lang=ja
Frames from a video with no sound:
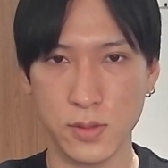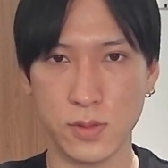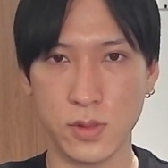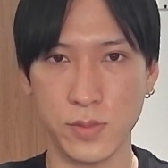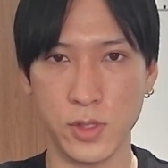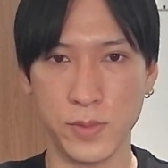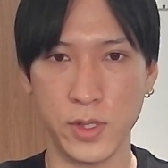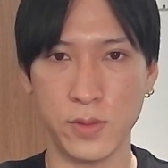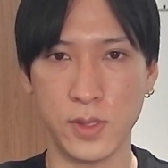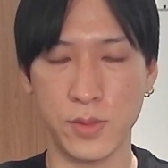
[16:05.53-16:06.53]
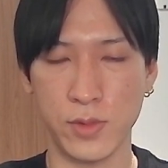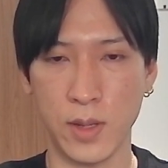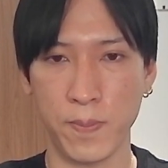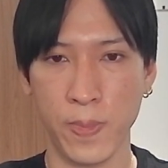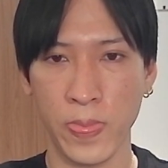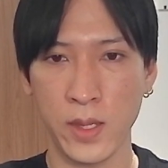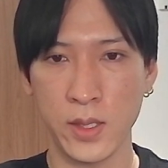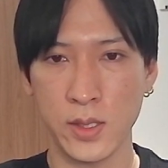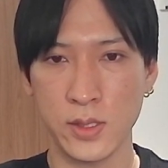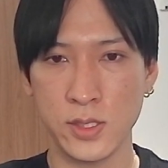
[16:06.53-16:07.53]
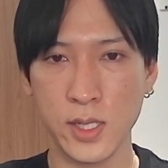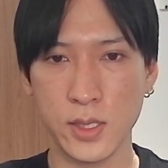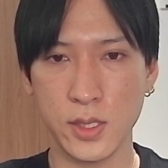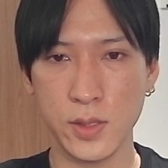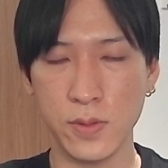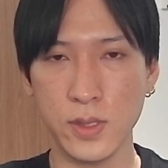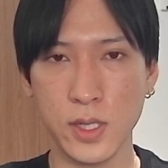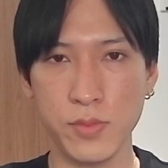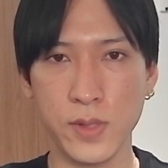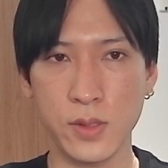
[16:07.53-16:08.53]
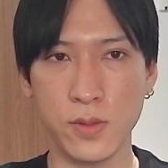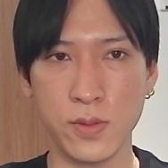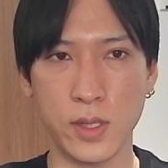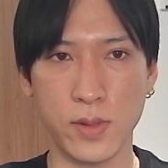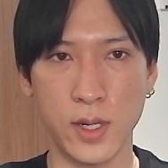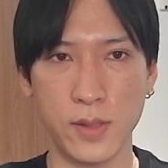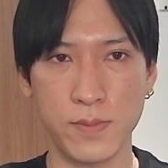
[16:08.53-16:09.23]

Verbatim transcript: これを見ると米国株は。じゃあ日本株はどうなのか。